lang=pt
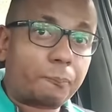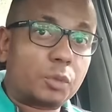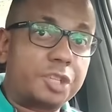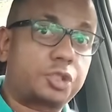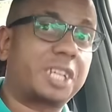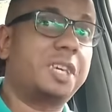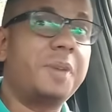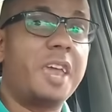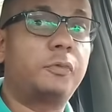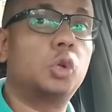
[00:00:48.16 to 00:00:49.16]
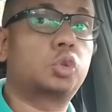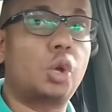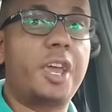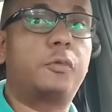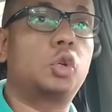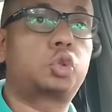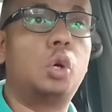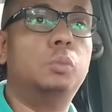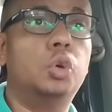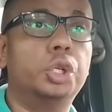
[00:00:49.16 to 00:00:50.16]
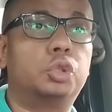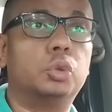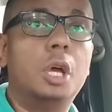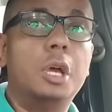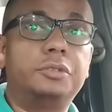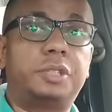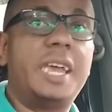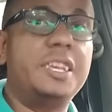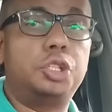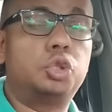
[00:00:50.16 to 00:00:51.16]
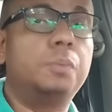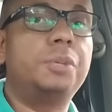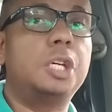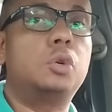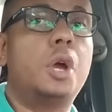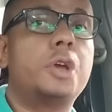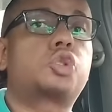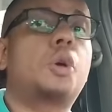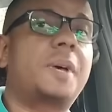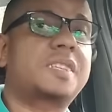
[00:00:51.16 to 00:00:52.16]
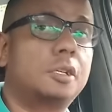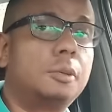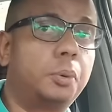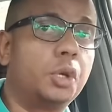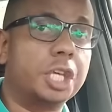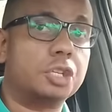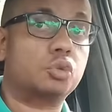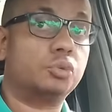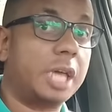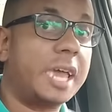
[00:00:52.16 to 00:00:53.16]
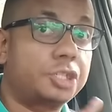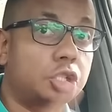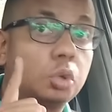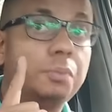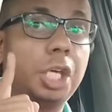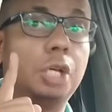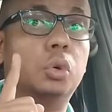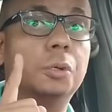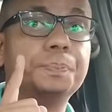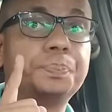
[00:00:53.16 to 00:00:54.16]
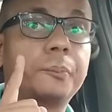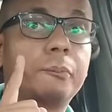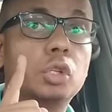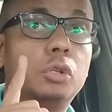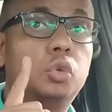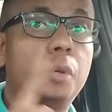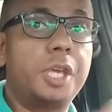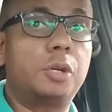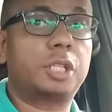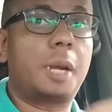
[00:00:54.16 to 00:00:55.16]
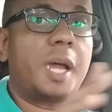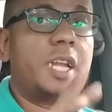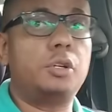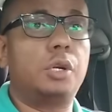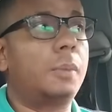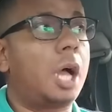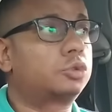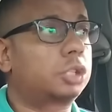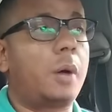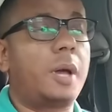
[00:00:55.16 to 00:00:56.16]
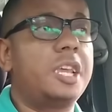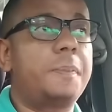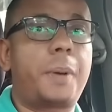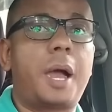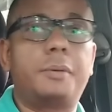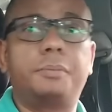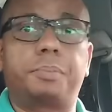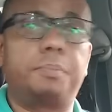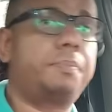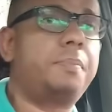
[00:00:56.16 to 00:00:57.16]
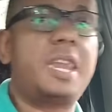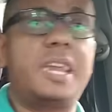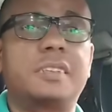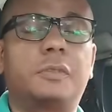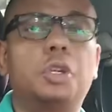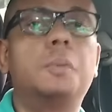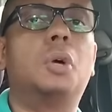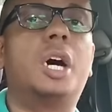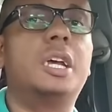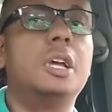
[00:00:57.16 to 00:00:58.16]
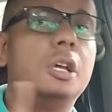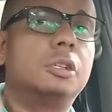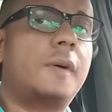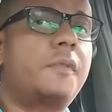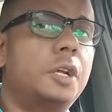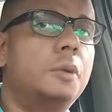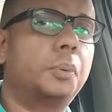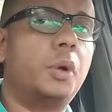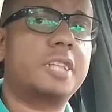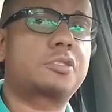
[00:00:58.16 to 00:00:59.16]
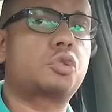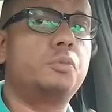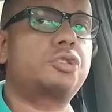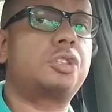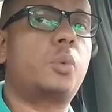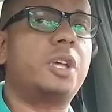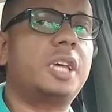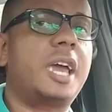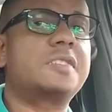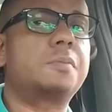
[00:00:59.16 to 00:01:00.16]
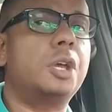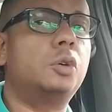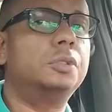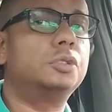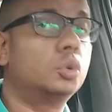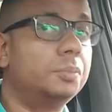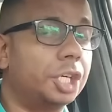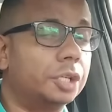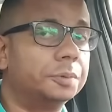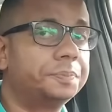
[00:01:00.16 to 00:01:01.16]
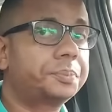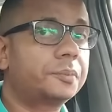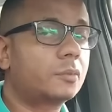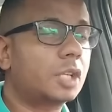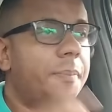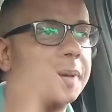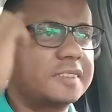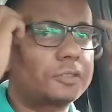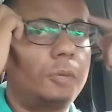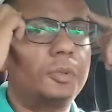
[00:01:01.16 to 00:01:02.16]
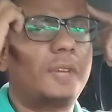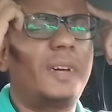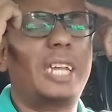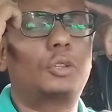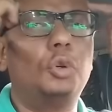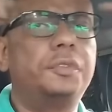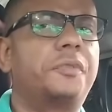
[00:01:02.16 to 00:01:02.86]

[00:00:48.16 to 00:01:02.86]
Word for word: Isso aqui me revoltou e revoltou muito. Desde domingo eu estou passando por isso. Desde domingo. Domingo trabalhei normal, tal, ali, pá, beleza, fui embora. Tava falando pro Edson, sumiu 50 reais meu, mano, domingo. Aí beleza, como eu tava na dúvida,